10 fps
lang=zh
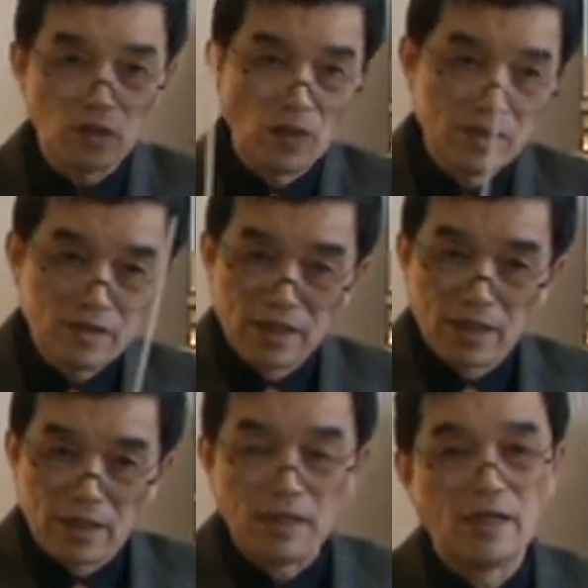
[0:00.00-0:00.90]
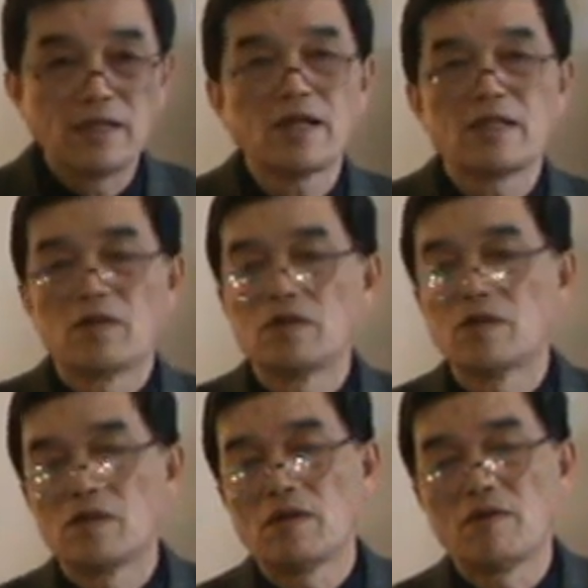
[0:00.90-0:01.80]
原生的这个能量的
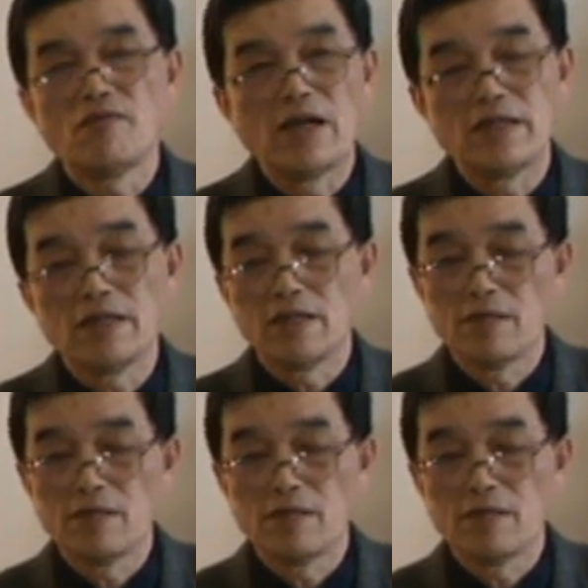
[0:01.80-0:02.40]
反应。